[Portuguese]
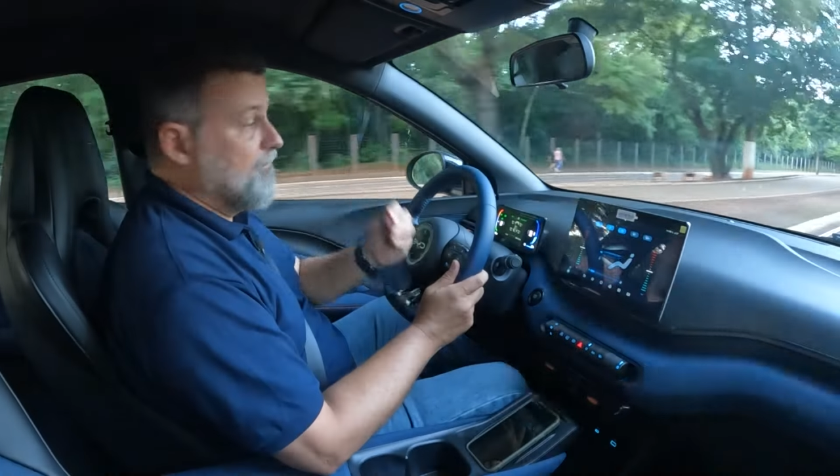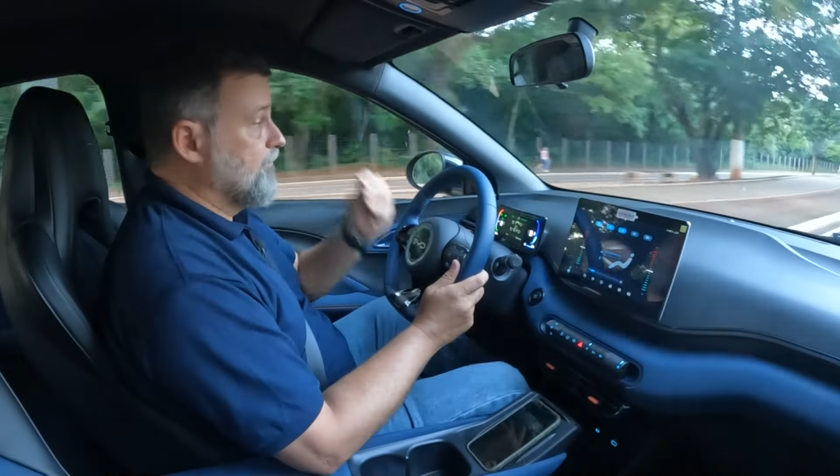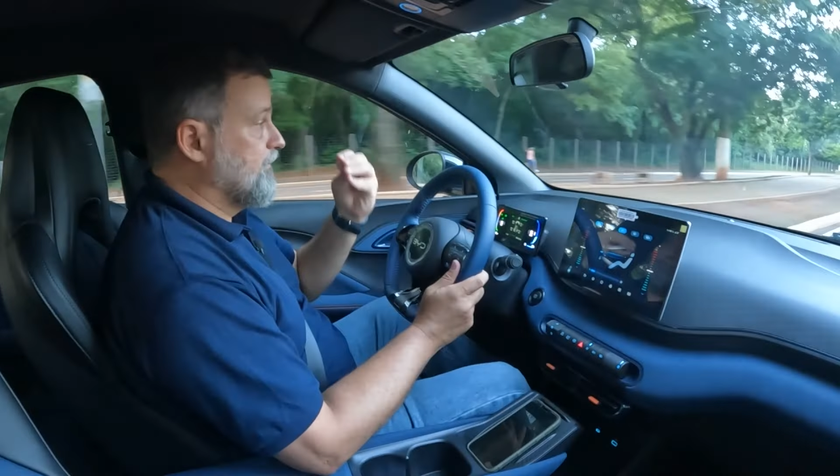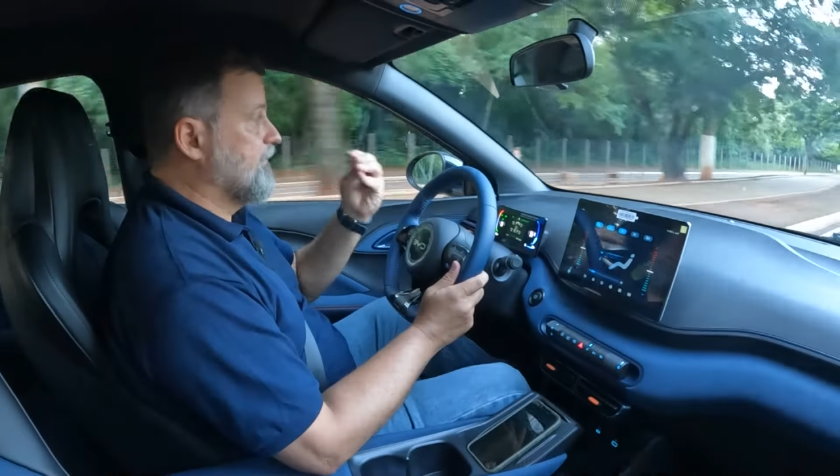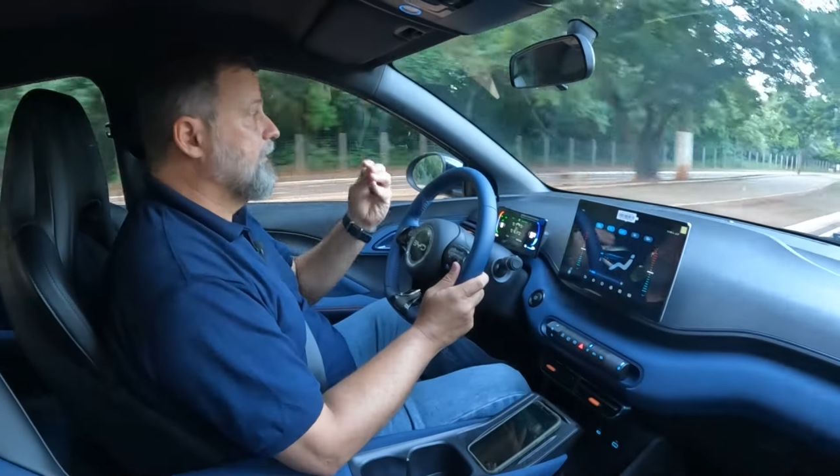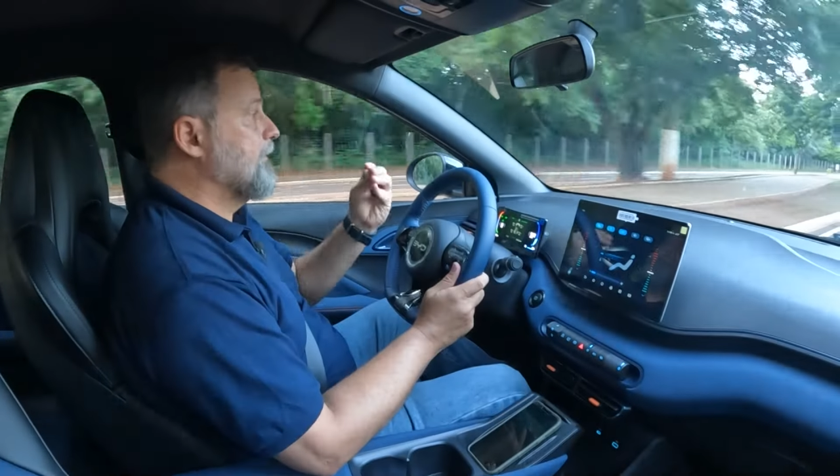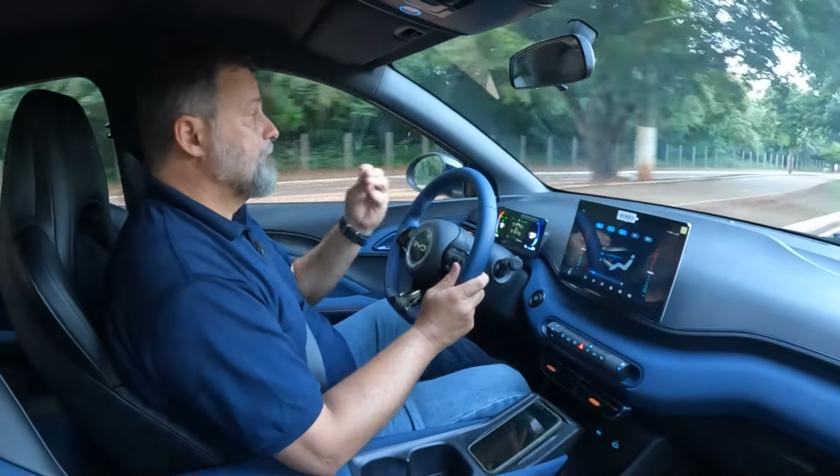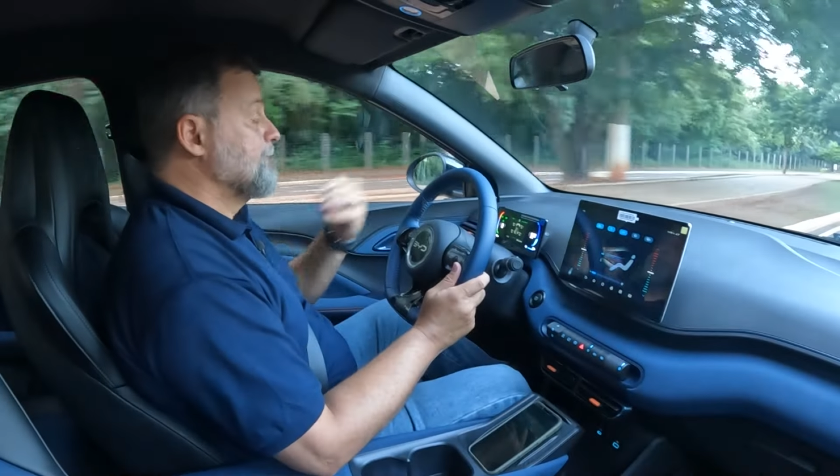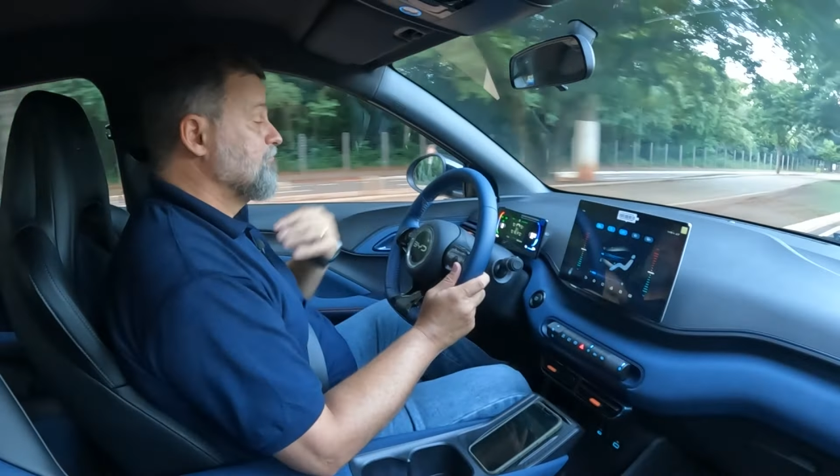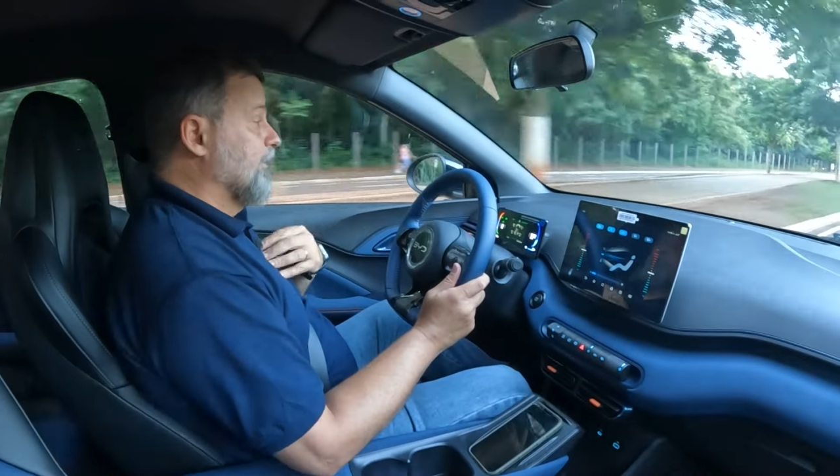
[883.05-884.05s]
você
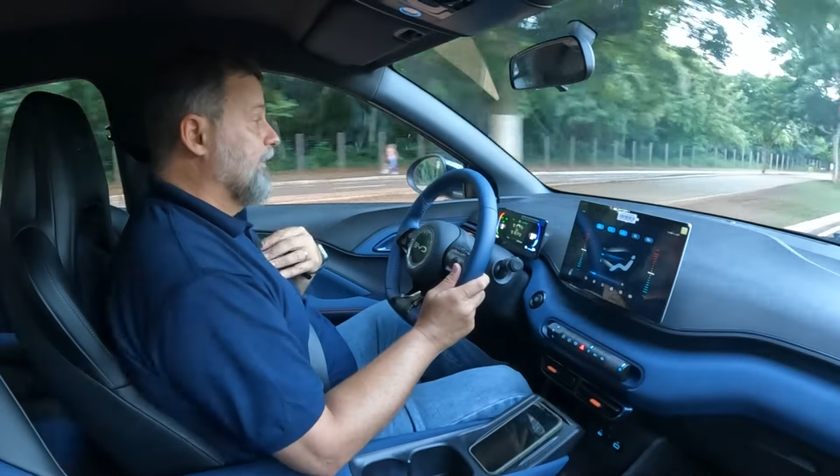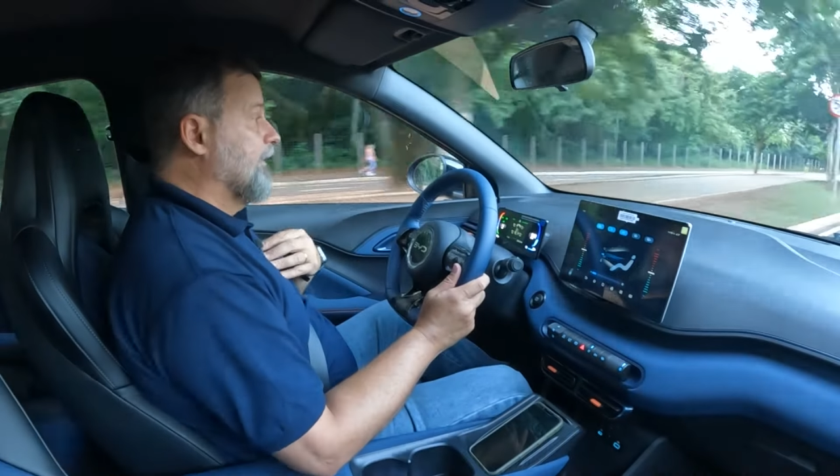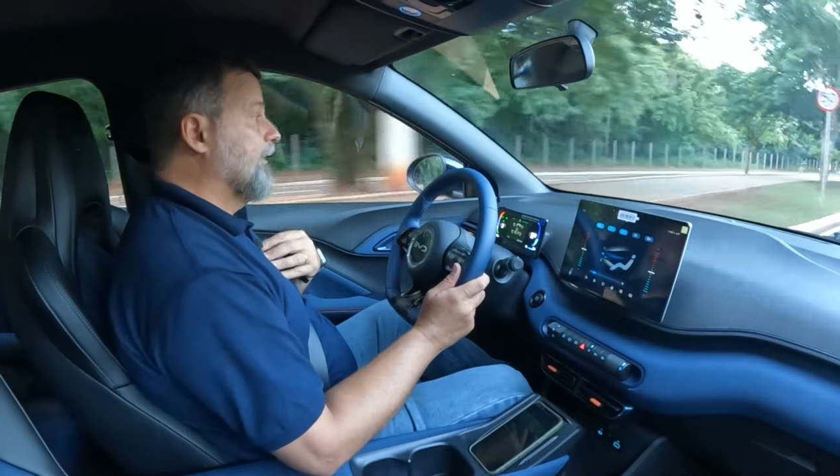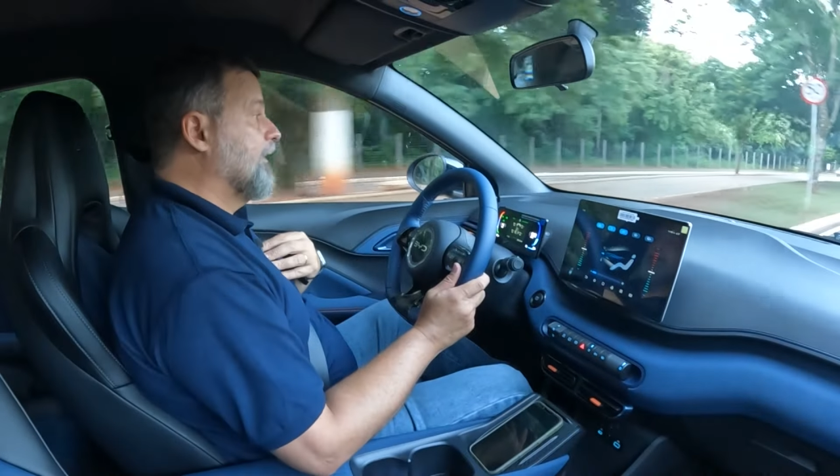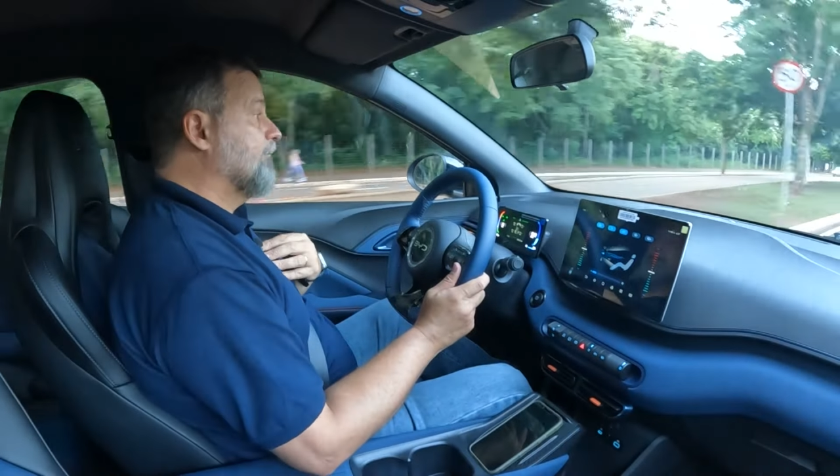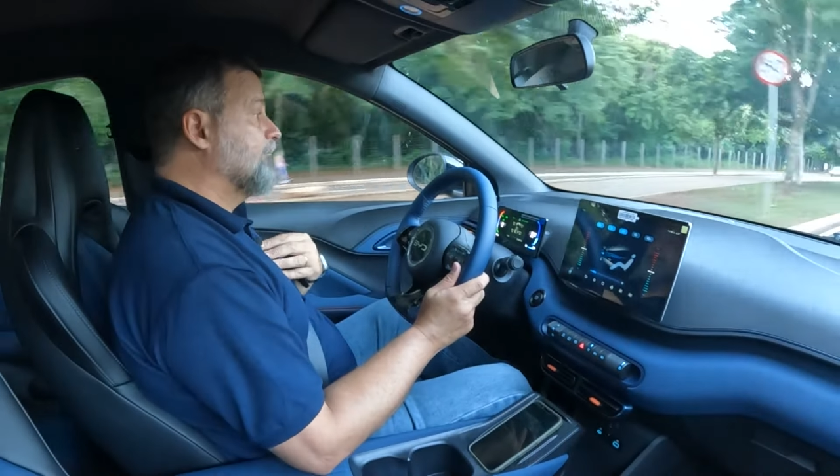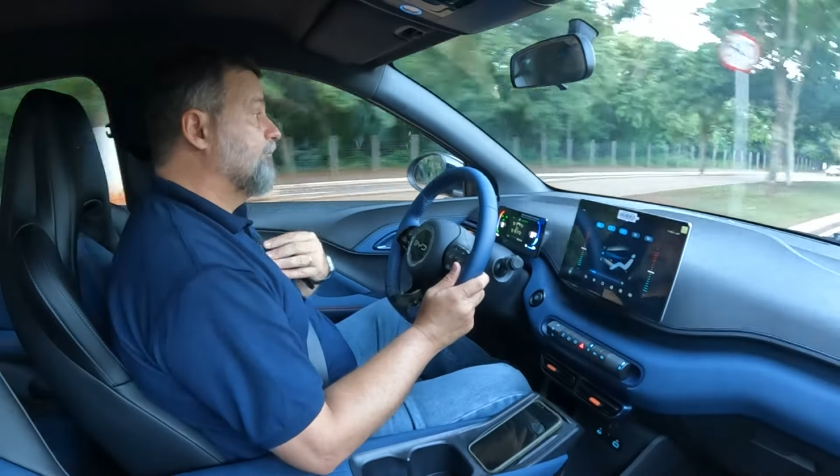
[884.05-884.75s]
é,